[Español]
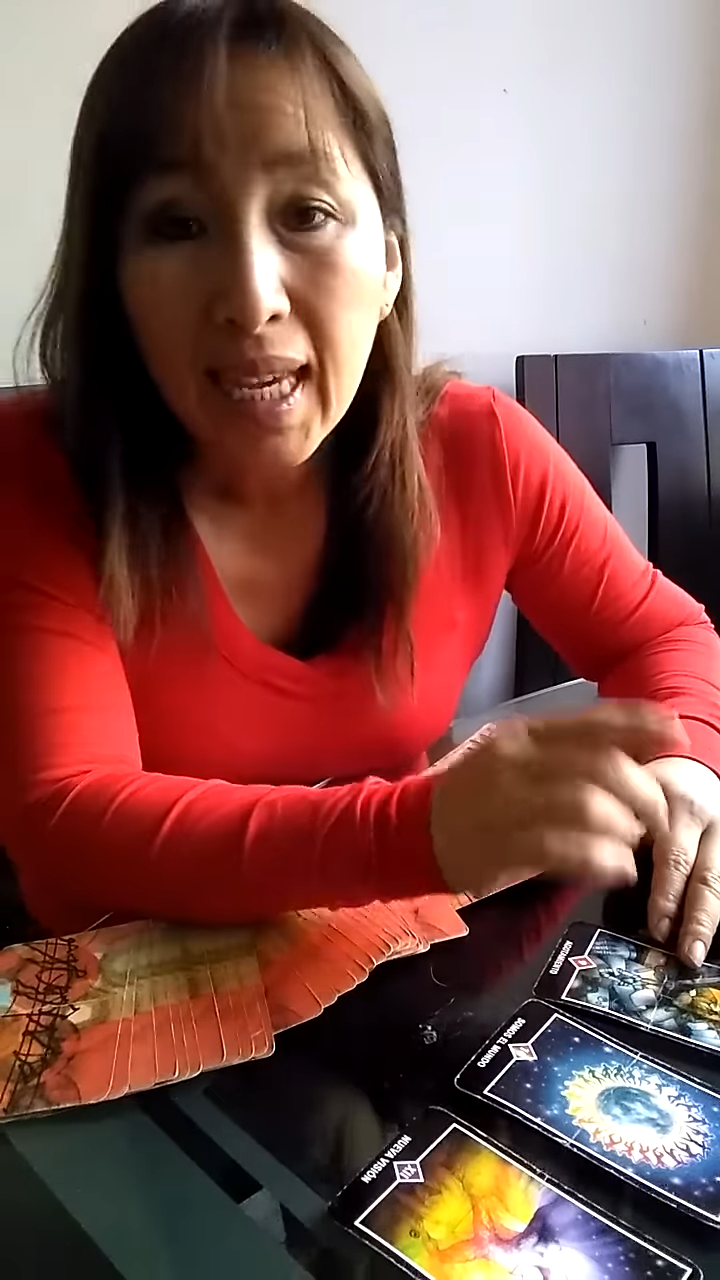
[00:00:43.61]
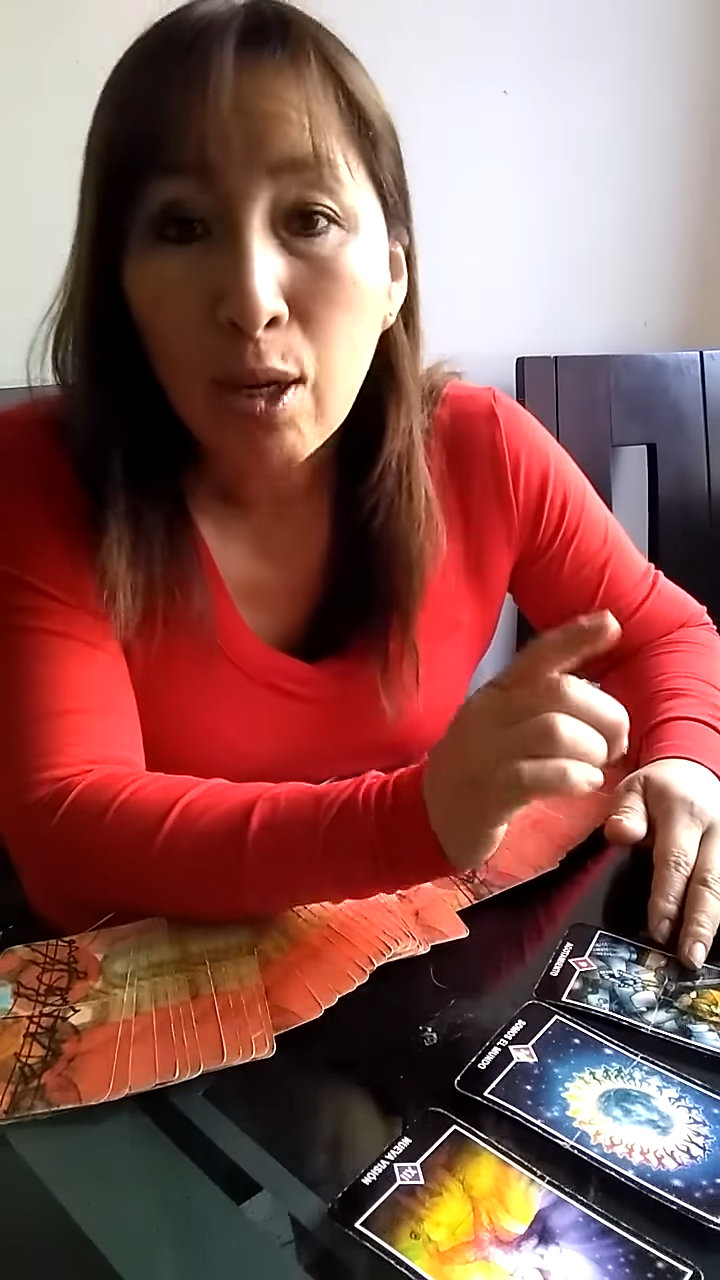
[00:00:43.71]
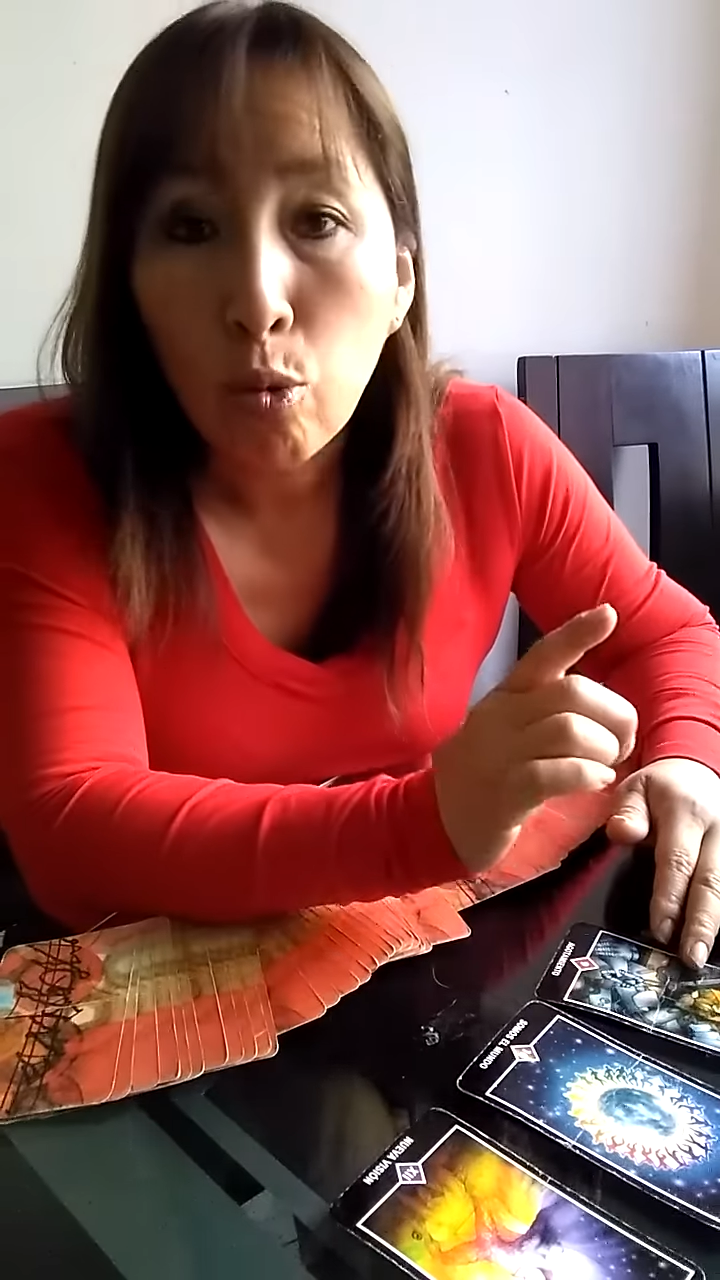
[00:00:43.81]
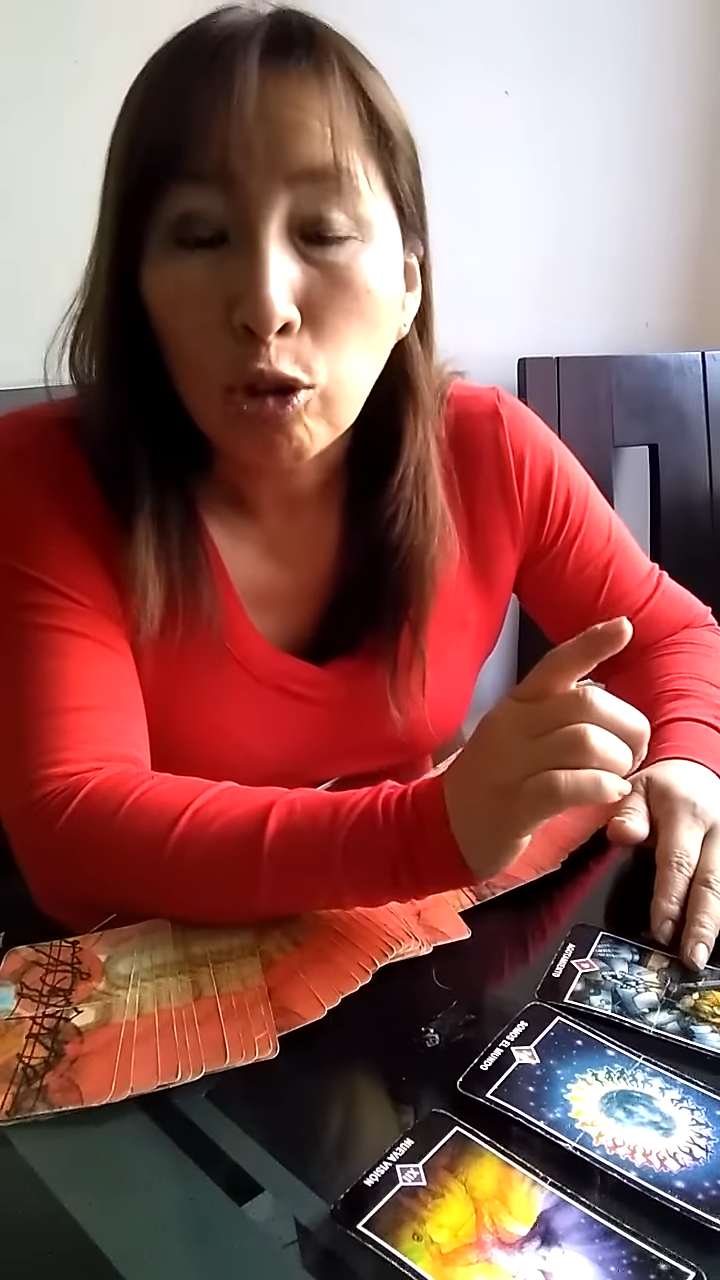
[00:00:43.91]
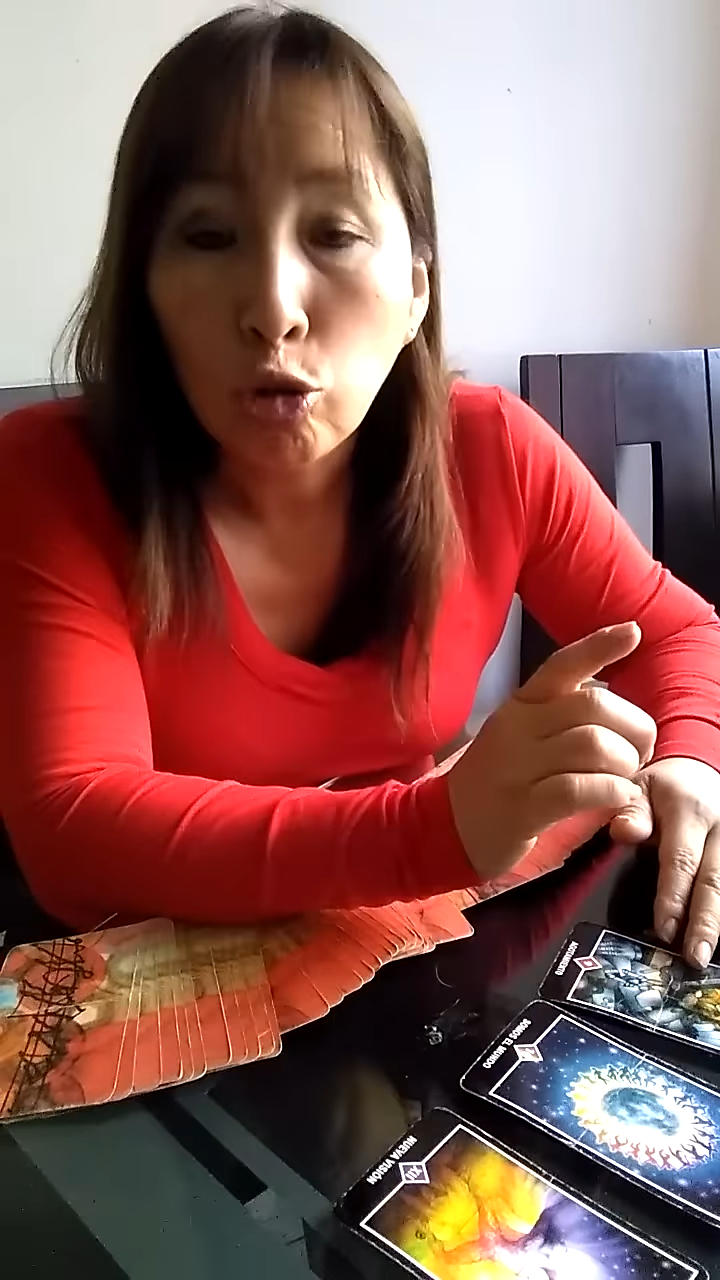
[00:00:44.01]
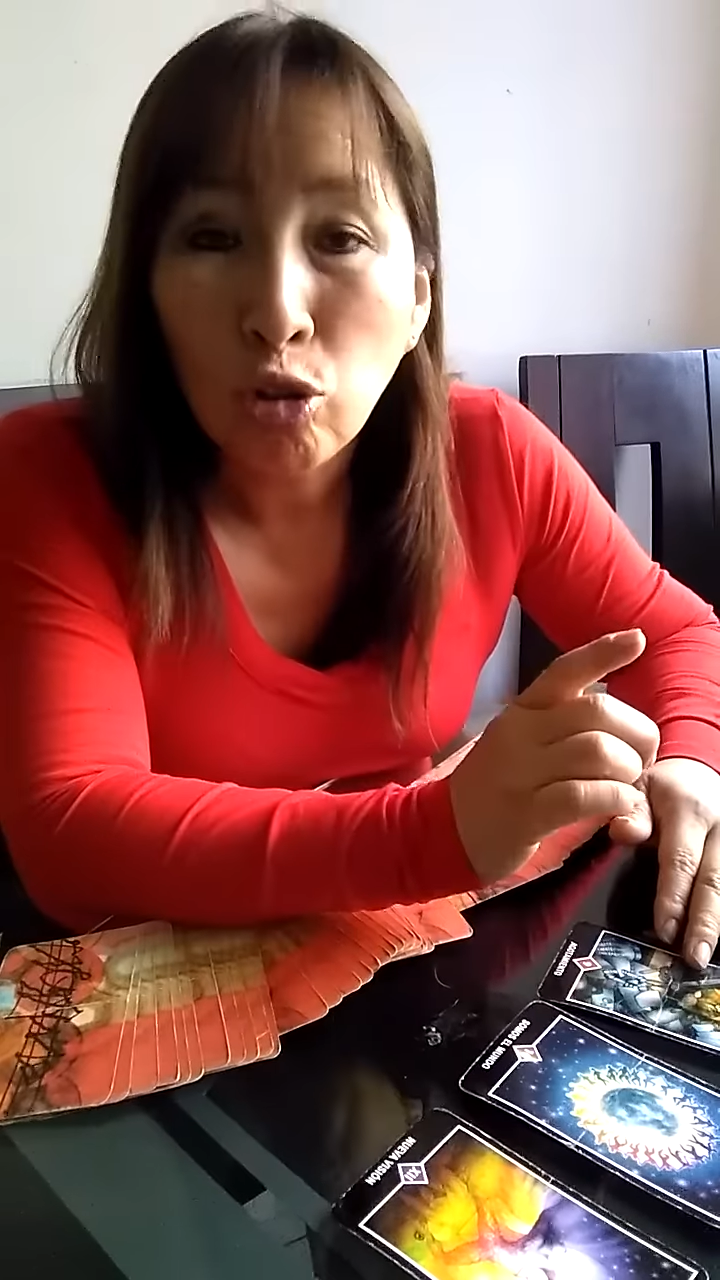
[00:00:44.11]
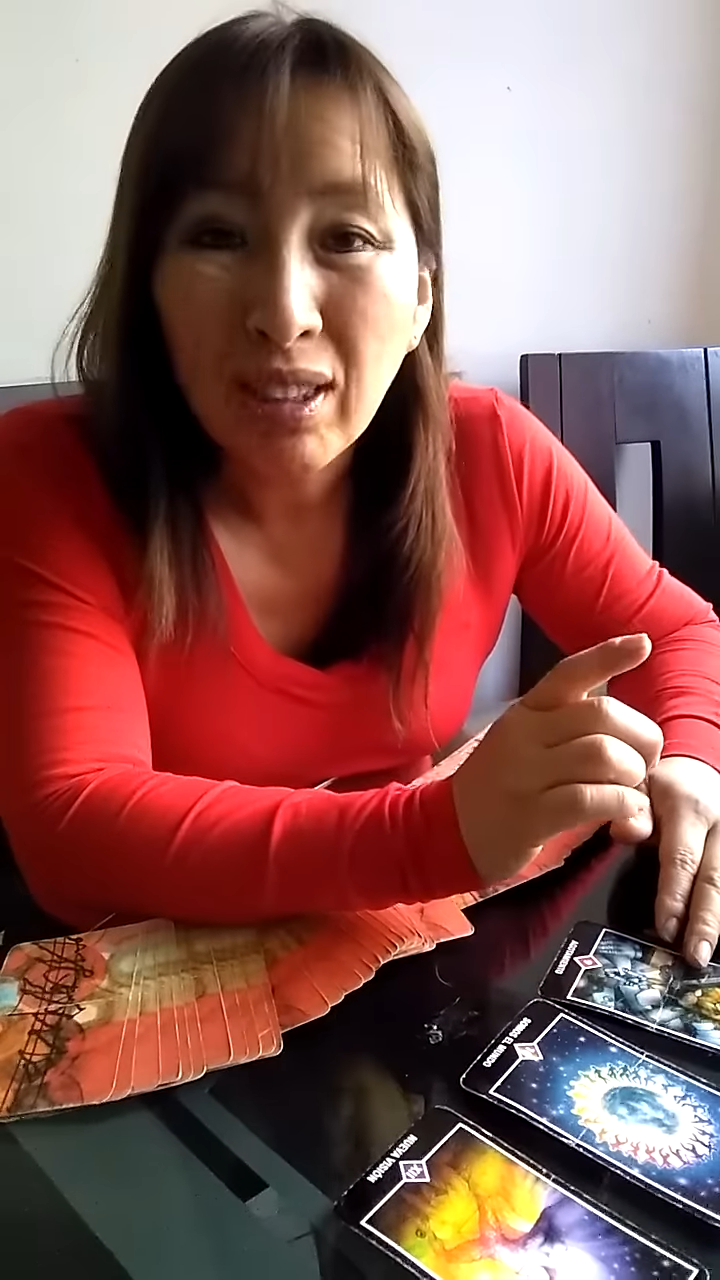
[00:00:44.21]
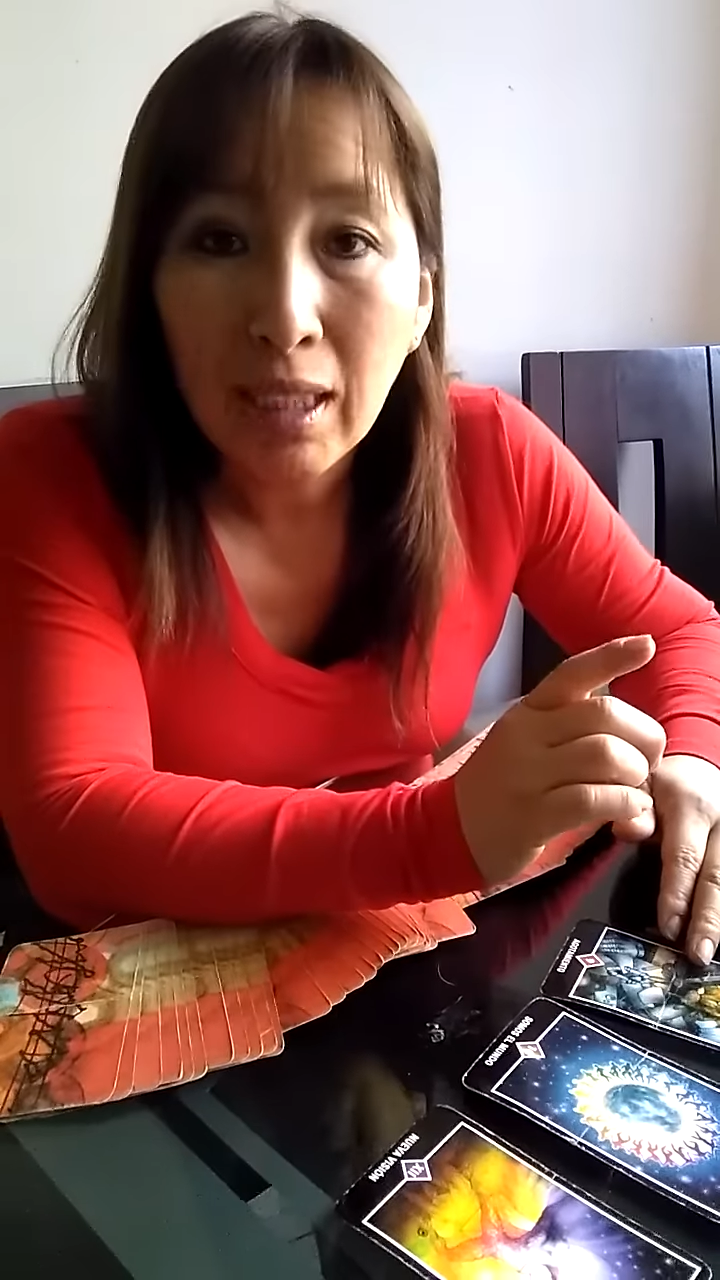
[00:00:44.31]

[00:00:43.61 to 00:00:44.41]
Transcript: en cuestión